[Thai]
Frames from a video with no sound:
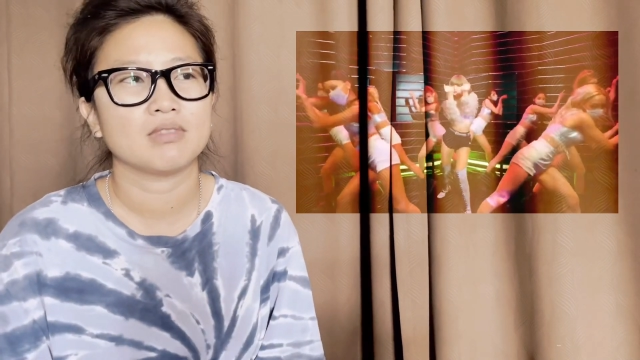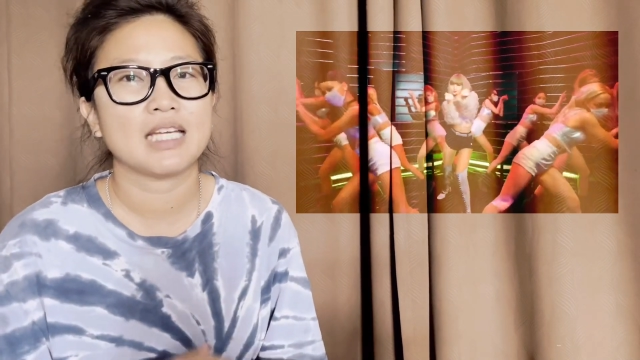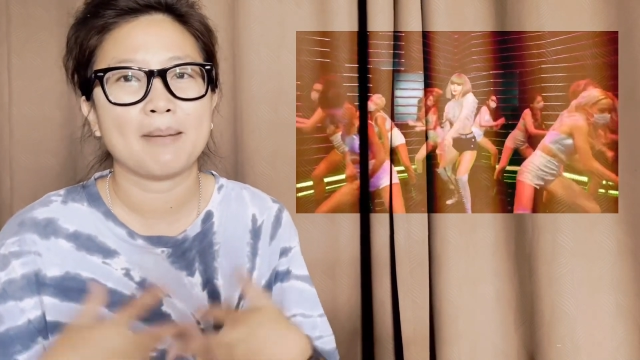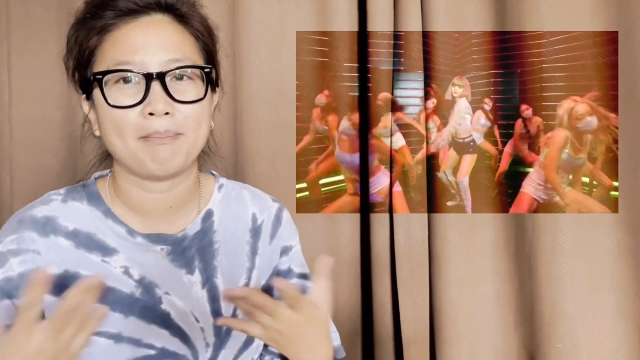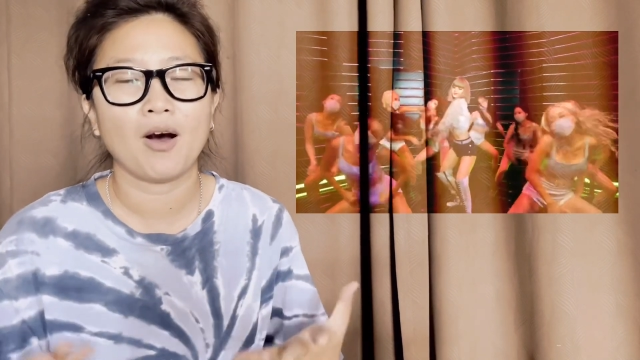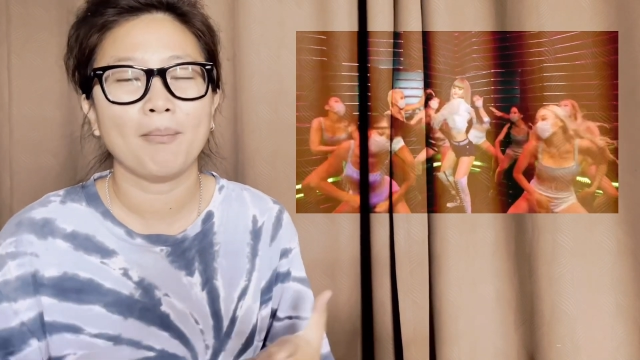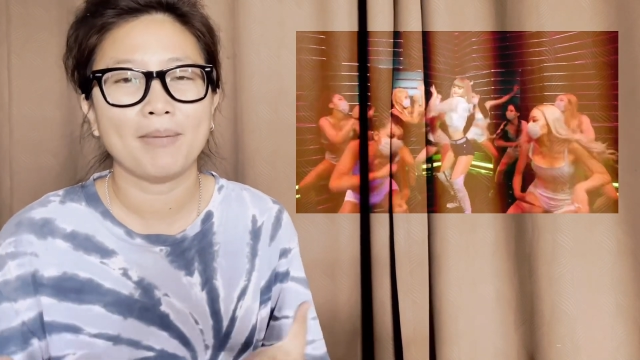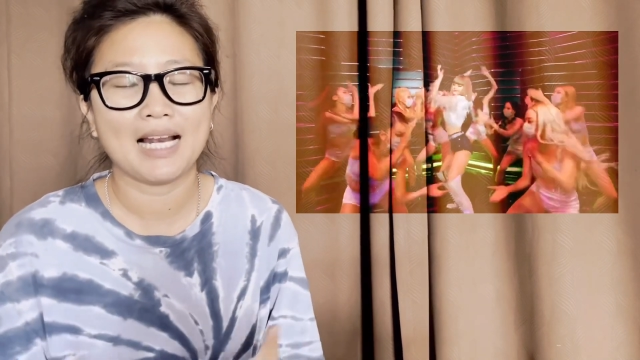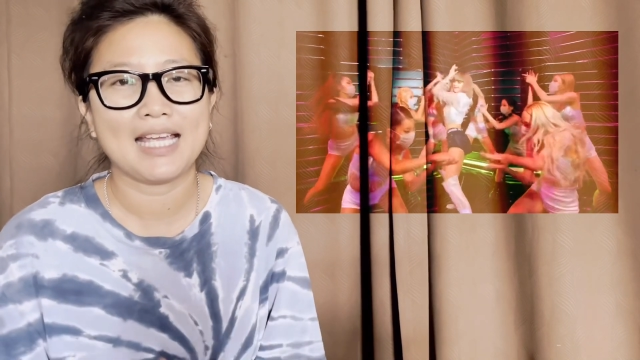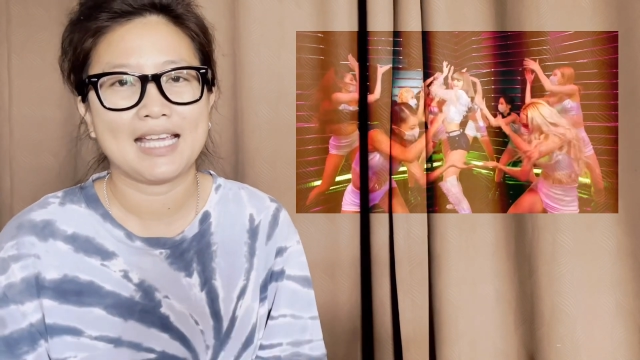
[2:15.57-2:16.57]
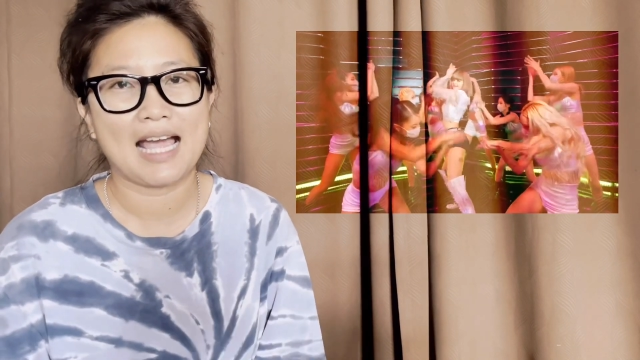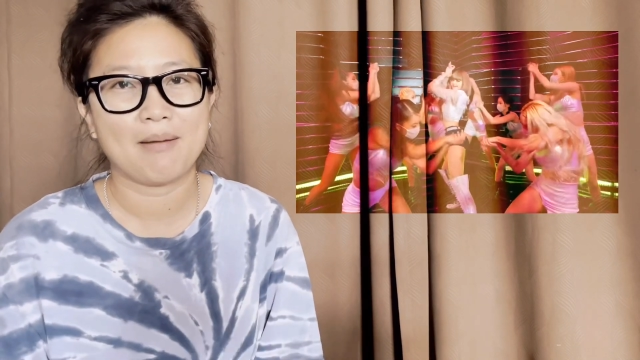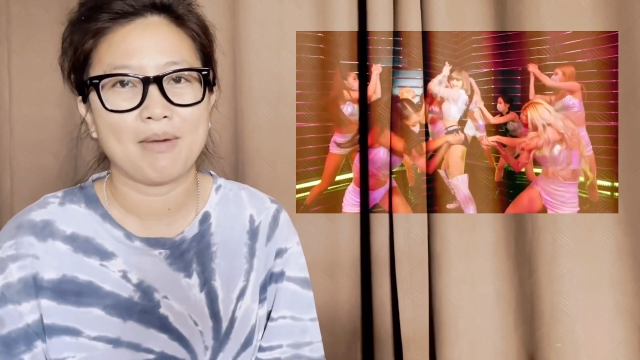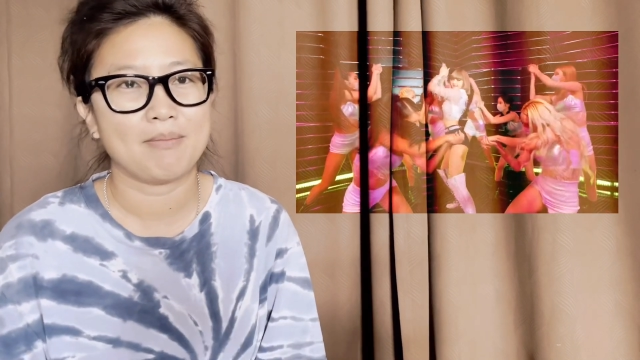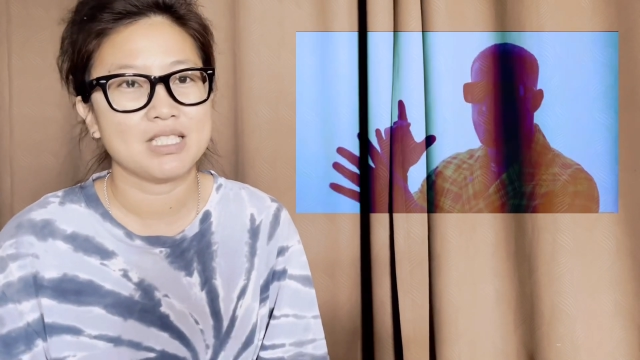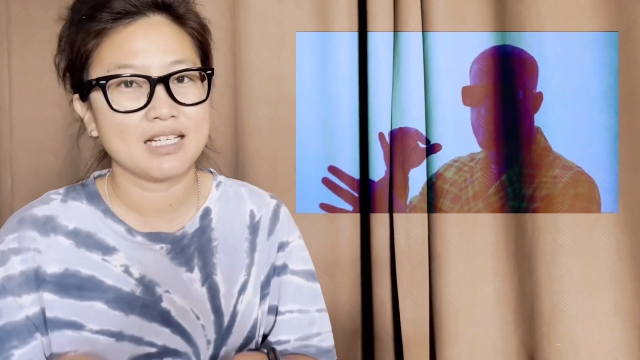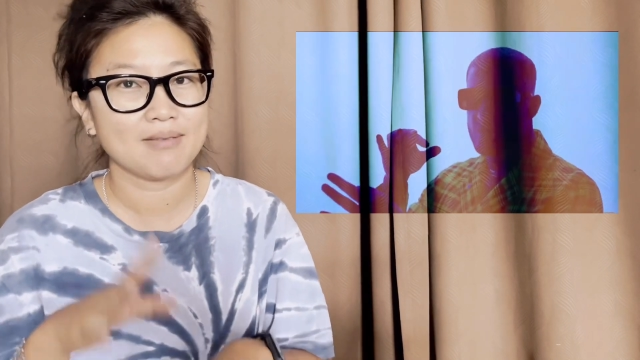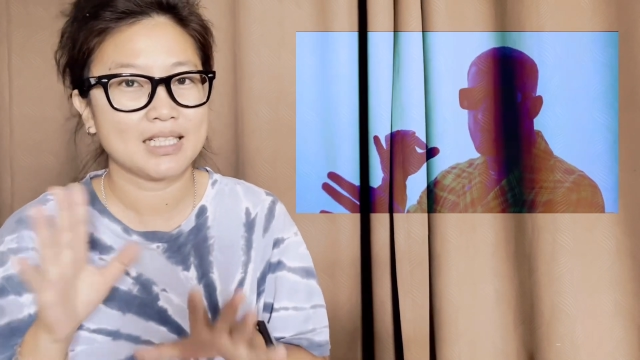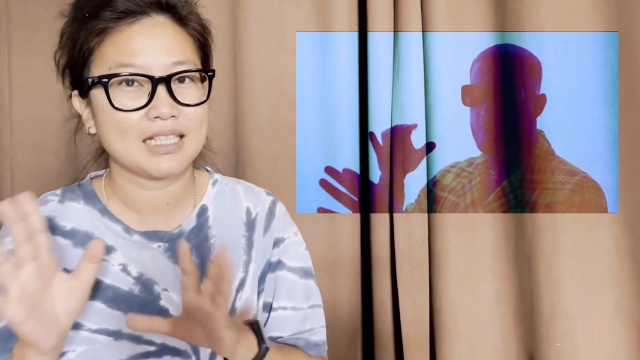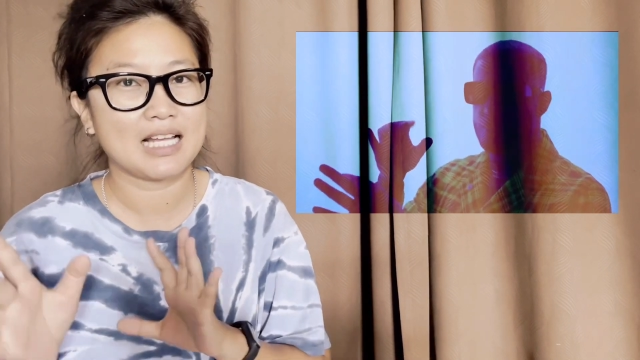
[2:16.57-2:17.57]
เคป๊อปอะไรอย่างเงี้ยแบบไม่ใช่
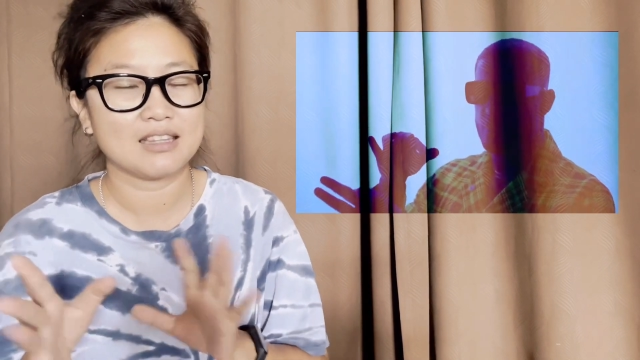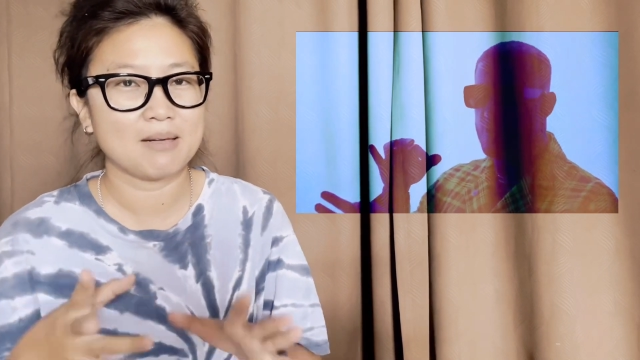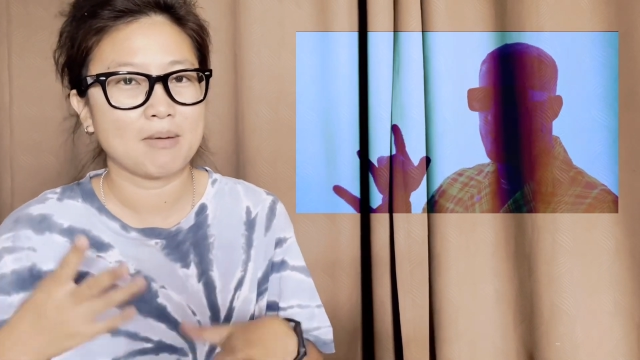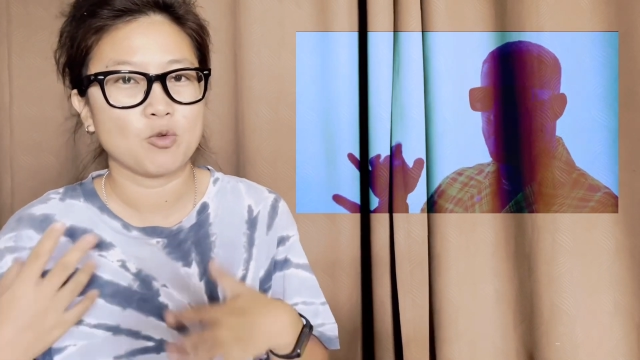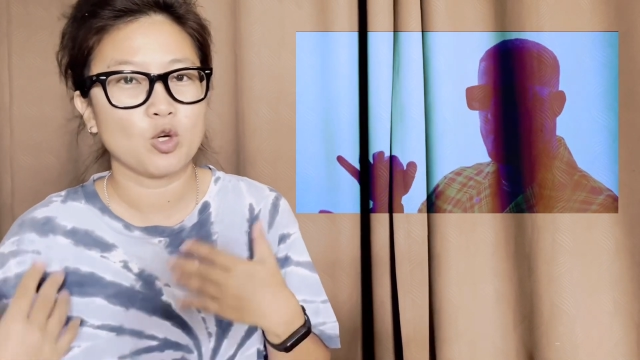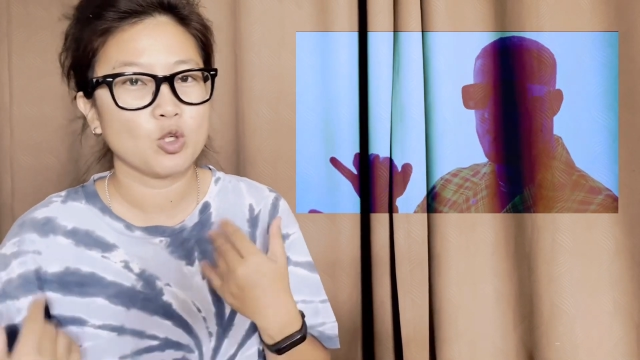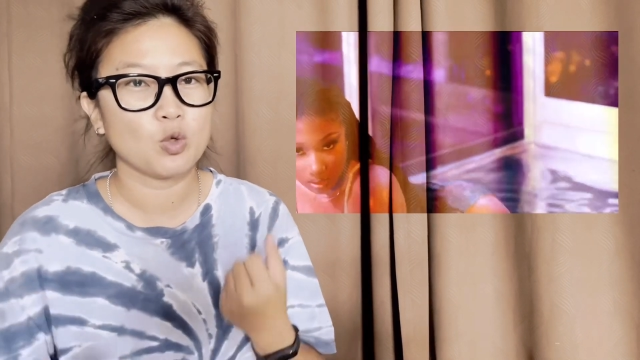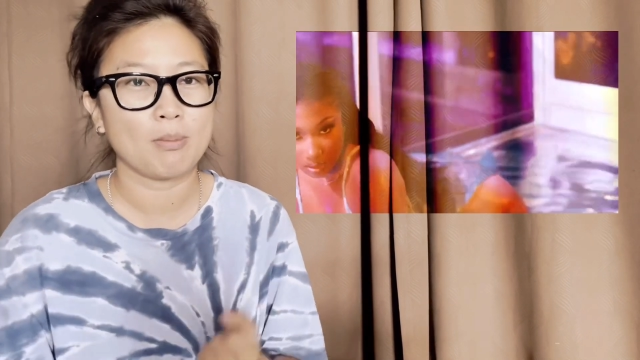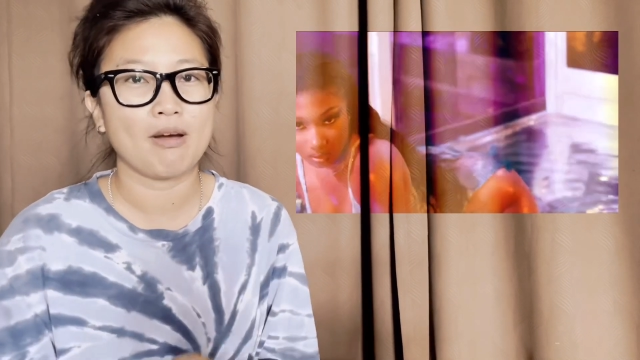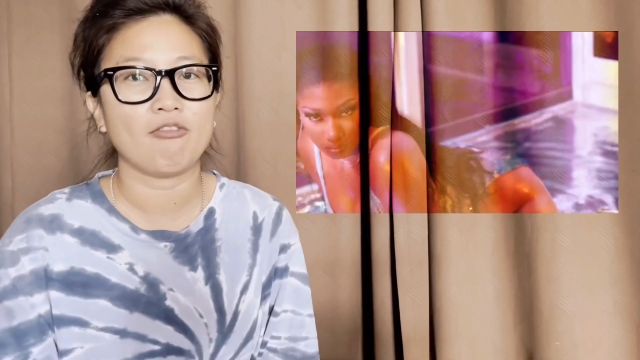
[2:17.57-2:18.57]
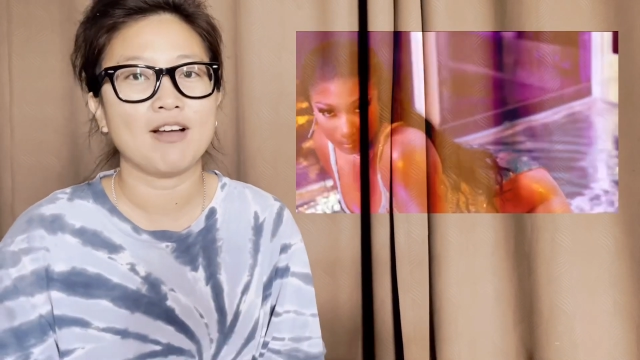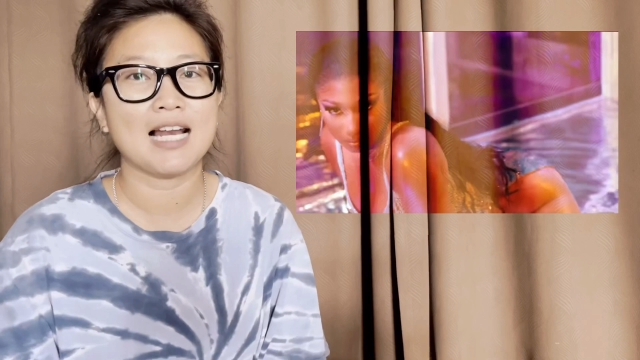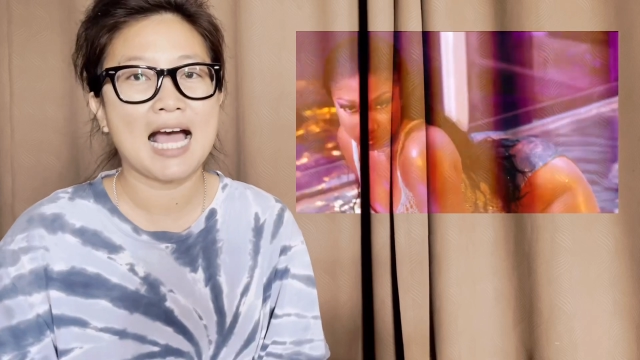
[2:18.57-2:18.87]
เป็นการเต้นแบบยั่วยวนแบบฝ